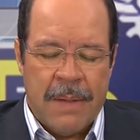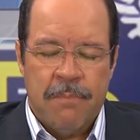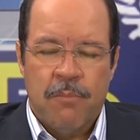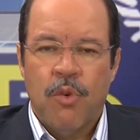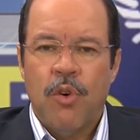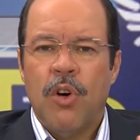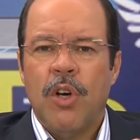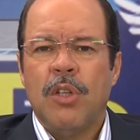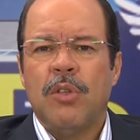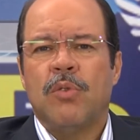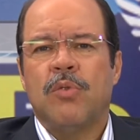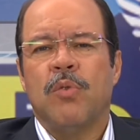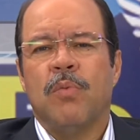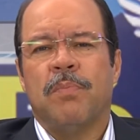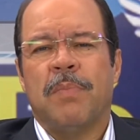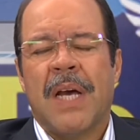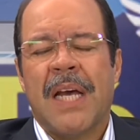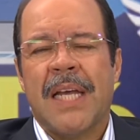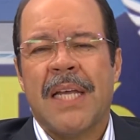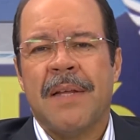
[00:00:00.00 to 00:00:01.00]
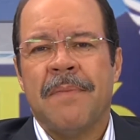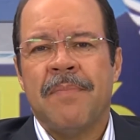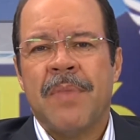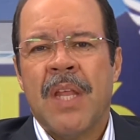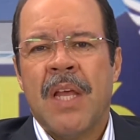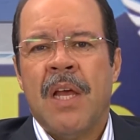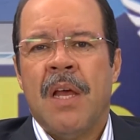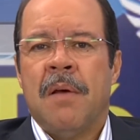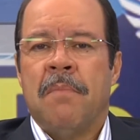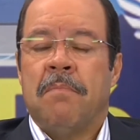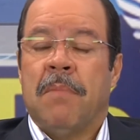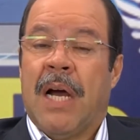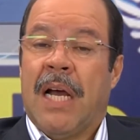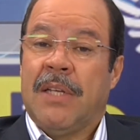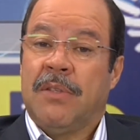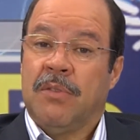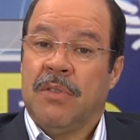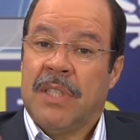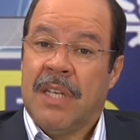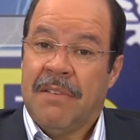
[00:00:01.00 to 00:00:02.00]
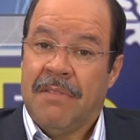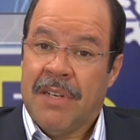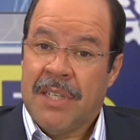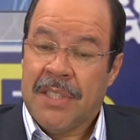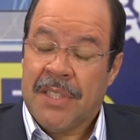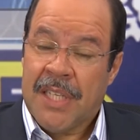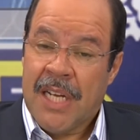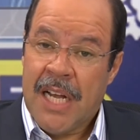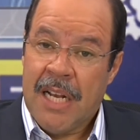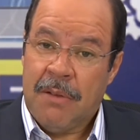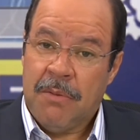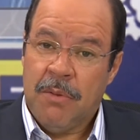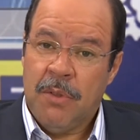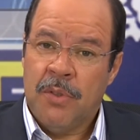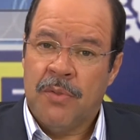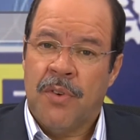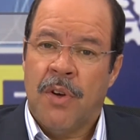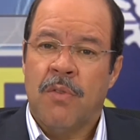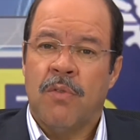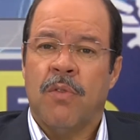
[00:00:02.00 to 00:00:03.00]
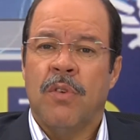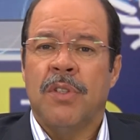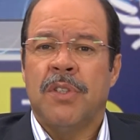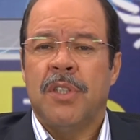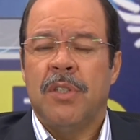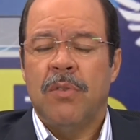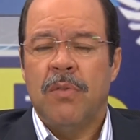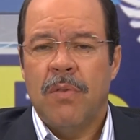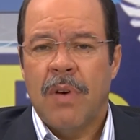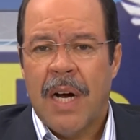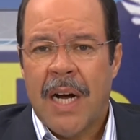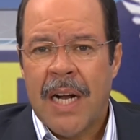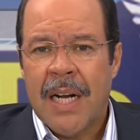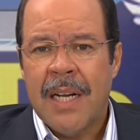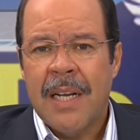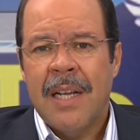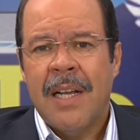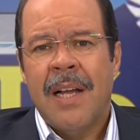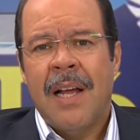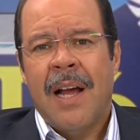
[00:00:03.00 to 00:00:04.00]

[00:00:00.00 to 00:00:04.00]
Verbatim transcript: Muito bem, mas os evangélicos vão continuar